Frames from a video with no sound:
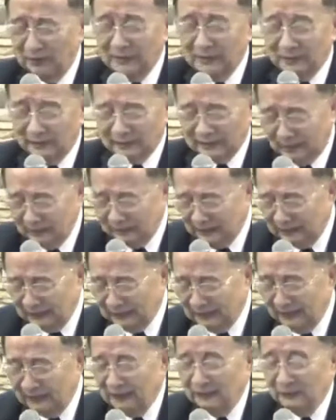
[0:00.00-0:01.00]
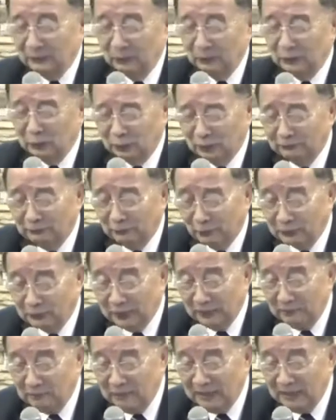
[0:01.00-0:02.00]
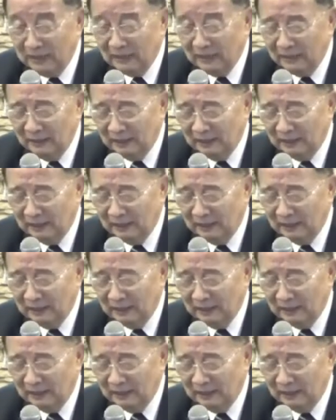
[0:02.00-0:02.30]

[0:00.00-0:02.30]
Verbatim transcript: 伤了你。我求 forgive me，